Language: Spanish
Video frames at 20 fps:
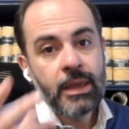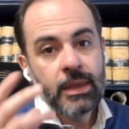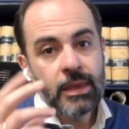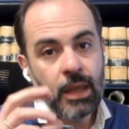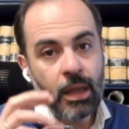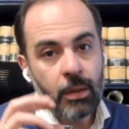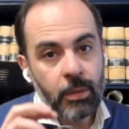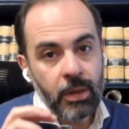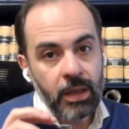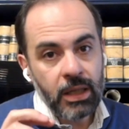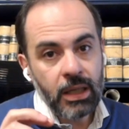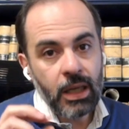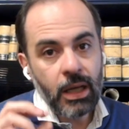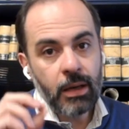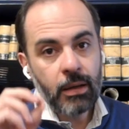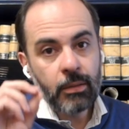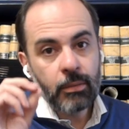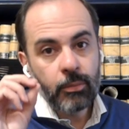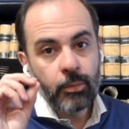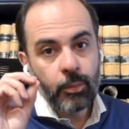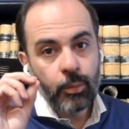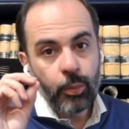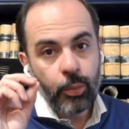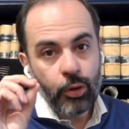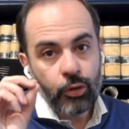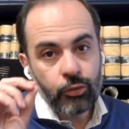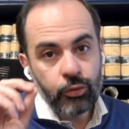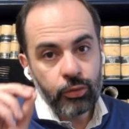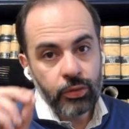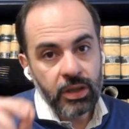debería
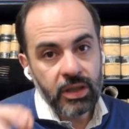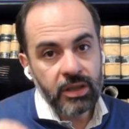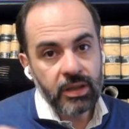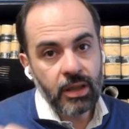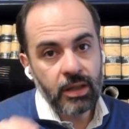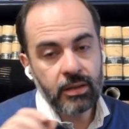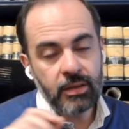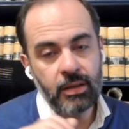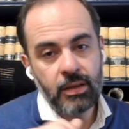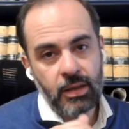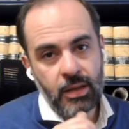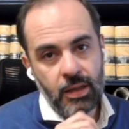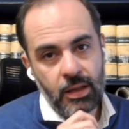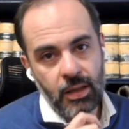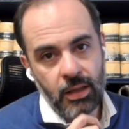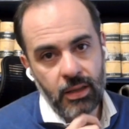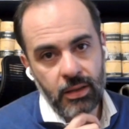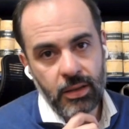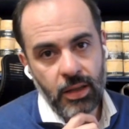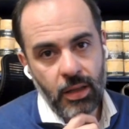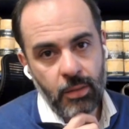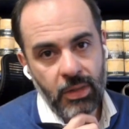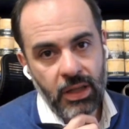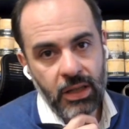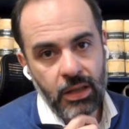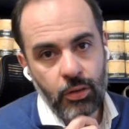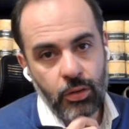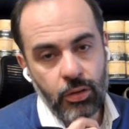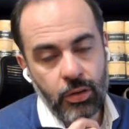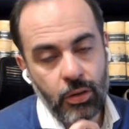profundizarse en el
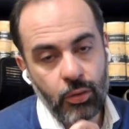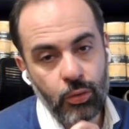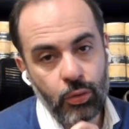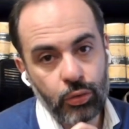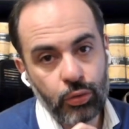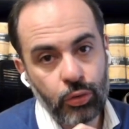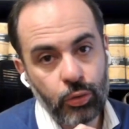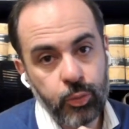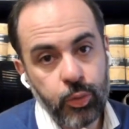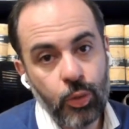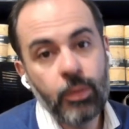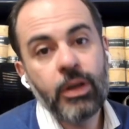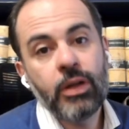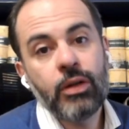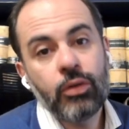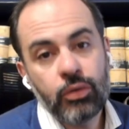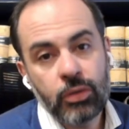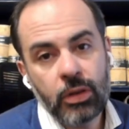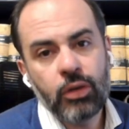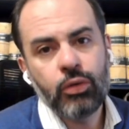tema de los recursos públicos,